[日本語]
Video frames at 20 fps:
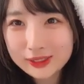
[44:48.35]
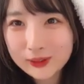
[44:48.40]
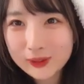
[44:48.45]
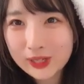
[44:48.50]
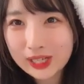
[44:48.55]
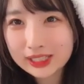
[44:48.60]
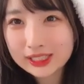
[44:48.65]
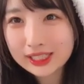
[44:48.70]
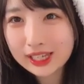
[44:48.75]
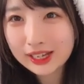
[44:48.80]
そ
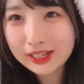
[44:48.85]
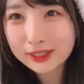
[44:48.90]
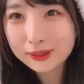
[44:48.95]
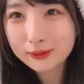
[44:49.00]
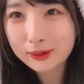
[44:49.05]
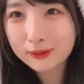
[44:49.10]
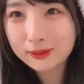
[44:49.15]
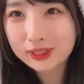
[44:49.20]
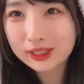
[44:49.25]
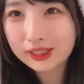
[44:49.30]
うガチ
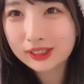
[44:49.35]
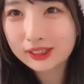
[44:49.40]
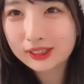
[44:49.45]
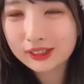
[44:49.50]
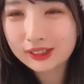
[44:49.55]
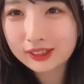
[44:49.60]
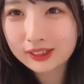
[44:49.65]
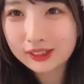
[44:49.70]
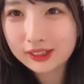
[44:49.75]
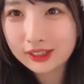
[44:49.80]
悪魔みたいな
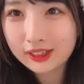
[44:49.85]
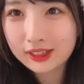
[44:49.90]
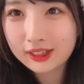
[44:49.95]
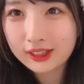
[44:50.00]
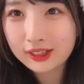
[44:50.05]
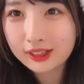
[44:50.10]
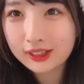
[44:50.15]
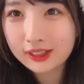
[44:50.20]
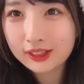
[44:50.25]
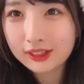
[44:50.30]

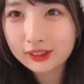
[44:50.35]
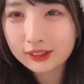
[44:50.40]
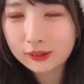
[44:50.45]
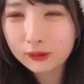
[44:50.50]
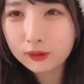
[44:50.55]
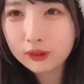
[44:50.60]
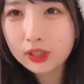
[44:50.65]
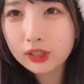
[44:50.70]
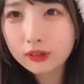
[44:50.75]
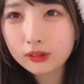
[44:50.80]

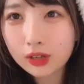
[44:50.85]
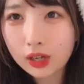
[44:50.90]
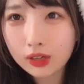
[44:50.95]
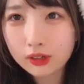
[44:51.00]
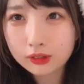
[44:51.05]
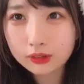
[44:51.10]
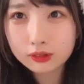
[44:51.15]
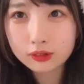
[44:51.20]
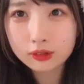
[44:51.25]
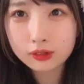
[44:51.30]
どんなのがあ
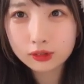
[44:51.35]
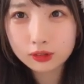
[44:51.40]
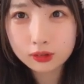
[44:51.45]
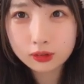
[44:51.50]
る